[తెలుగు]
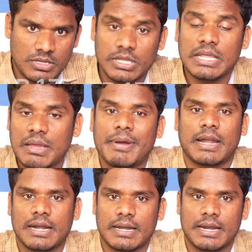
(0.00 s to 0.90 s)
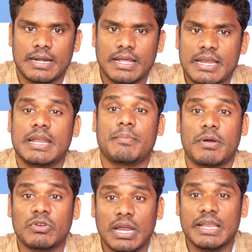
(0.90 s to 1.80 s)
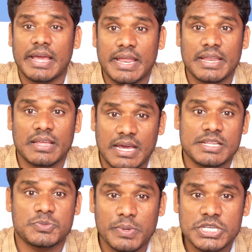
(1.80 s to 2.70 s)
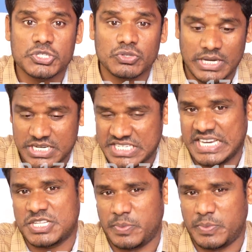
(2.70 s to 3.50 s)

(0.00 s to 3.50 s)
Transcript: ఎందుకు ఈ మాట అంటున్నానంటే నిన్న పవన్ కళ్యాణ్ గారి స్పీచ్ నేను చాలా